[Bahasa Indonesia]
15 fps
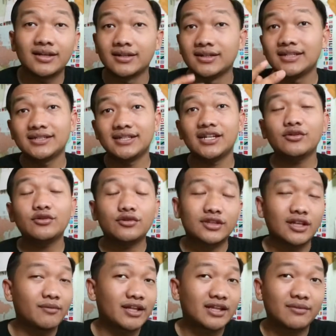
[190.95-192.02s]
Di sini untuk
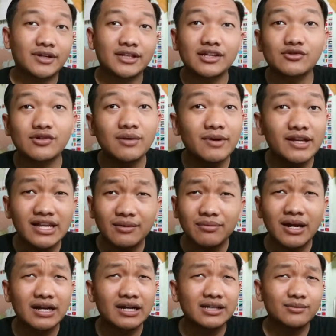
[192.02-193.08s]
tema-temanya juga banyak
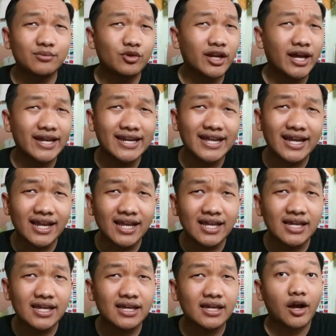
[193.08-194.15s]
banget, mulai
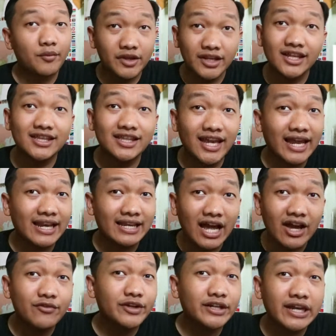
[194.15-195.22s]
dari community and
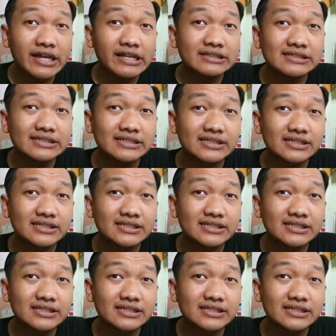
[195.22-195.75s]
governance,